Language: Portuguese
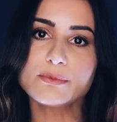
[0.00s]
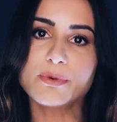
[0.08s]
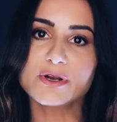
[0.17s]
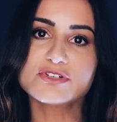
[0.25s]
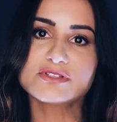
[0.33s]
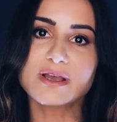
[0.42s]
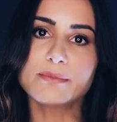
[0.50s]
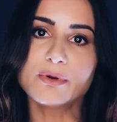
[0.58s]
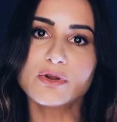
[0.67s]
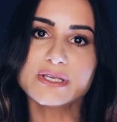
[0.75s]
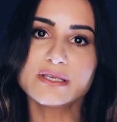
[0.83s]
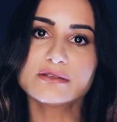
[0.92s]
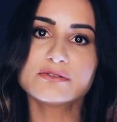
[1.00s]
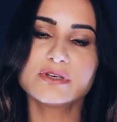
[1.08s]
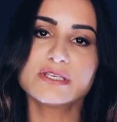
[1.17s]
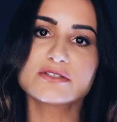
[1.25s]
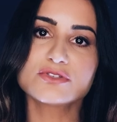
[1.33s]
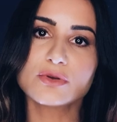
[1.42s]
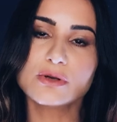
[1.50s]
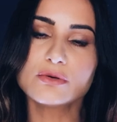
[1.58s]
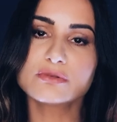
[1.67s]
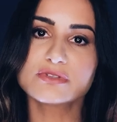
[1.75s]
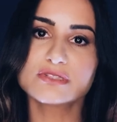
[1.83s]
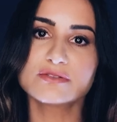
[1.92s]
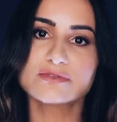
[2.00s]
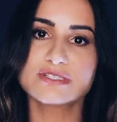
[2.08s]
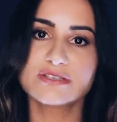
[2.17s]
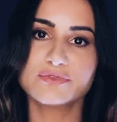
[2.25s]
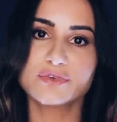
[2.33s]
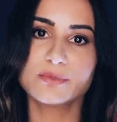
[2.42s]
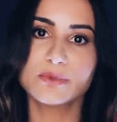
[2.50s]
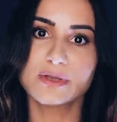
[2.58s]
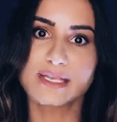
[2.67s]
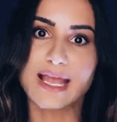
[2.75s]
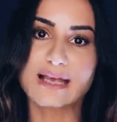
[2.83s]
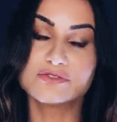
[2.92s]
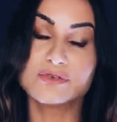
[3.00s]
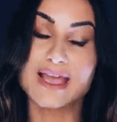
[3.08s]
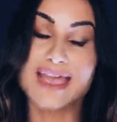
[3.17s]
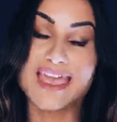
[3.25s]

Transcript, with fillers: que pode estar tá bloqueando aí a sua conta se você foi bloqueado